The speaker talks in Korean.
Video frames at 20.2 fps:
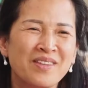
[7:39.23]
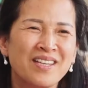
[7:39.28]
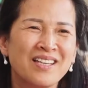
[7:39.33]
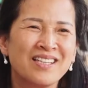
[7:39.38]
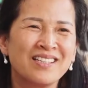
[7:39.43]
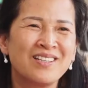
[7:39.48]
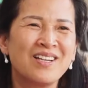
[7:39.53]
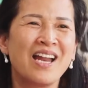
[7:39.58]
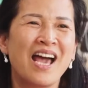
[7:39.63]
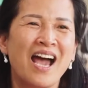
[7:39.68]

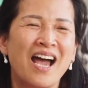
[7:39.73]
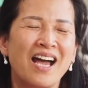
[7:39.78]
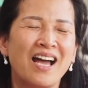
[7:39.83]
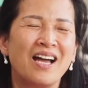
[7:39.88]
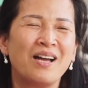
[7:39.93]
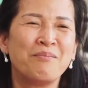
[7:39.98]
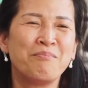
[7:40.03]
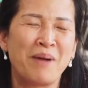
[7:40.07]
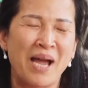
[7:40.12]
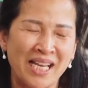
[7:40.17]
그걸 아,
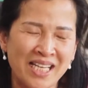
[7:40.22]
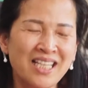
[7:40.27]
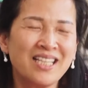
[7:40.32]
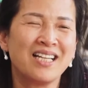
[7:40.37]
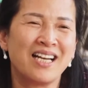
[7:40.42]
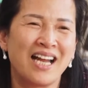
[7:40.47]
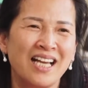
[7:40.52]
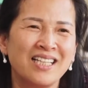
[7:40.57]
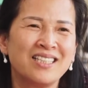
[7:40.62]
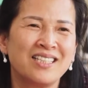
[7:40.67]

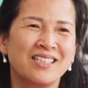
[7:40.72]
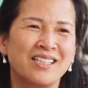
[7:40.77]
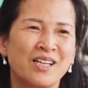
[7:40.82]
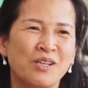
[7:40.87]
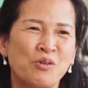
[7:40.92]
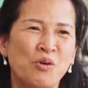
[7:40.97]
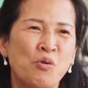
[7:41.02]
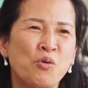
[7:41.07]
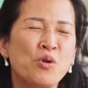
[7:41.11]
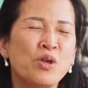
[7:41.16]
많이들
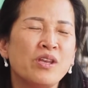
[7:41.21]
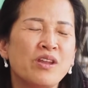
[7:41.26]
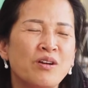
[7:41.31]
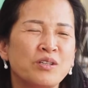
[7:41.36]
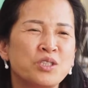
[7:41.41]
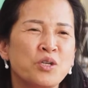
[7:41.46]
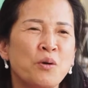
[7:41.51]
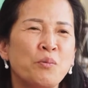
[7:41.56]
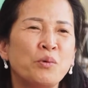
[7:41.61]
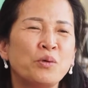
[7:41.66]
아시더라고요. 오히려
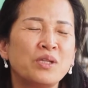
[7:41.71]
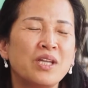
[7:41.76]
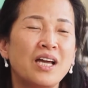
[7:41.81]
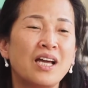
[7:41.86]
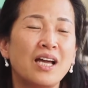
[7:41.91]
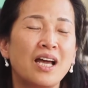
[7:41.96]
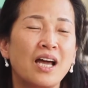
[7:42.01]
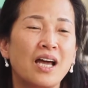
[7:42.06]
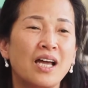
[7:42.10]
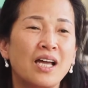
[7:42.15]

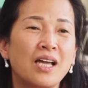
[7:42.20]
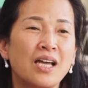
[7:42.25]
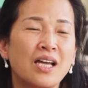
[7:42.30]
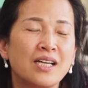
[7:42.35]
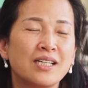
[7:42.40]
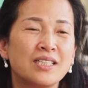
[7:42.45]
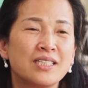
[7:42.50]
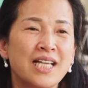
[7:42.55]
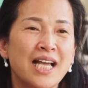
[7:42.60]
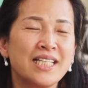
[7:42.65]
저보다
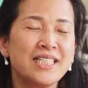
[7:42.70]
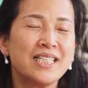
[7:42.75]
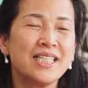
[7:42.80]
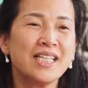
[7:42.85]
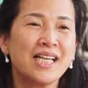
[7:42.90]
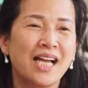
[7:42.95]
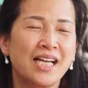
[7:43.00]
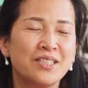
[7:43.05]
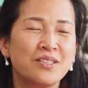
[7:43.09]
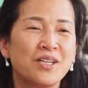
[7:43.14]
그
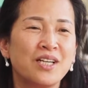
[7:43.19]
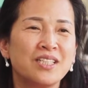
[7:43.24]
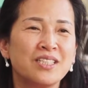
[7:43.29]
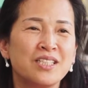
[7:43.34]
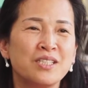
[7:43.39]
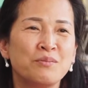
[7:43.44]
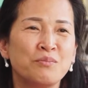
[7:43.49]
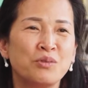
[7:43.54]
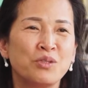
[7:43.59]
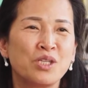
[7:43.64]
사진
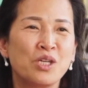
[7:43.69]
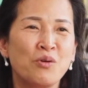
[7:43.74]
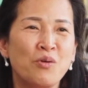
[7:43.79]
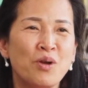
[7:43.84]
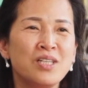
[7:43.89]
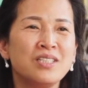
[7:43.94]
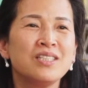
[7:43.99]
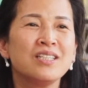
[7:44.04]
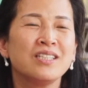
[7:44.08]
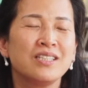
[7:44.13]
가져가시는 분들이
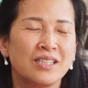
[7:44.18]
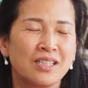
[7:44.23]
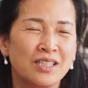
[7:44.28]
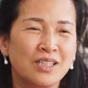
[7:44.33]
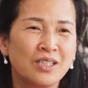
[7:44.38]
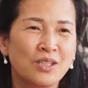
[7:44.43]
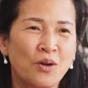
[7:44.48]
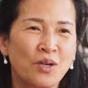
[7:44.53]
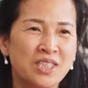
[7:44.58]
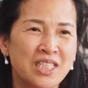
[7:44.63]
훨씬
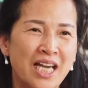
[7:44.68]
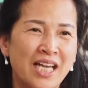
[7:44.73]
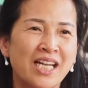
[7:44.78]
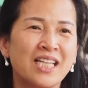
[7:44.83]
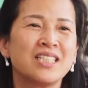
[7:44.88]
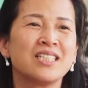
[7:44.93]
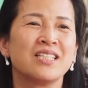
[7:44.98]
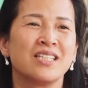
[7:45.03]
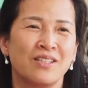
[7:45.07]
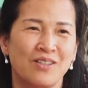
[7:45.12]
더
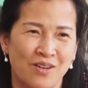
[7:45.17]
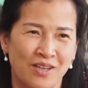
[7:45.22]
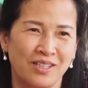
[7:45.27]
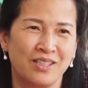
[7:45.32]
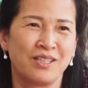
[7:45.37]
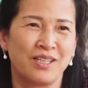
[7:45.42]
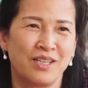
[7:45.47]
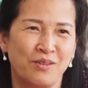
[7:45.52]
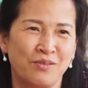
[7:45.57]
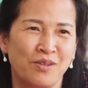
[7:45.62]
잘하시는 것
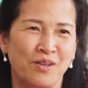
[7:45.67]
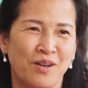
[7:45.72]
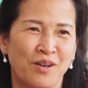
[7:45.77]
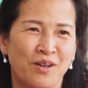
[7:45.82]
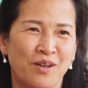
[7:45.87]
같더라고요.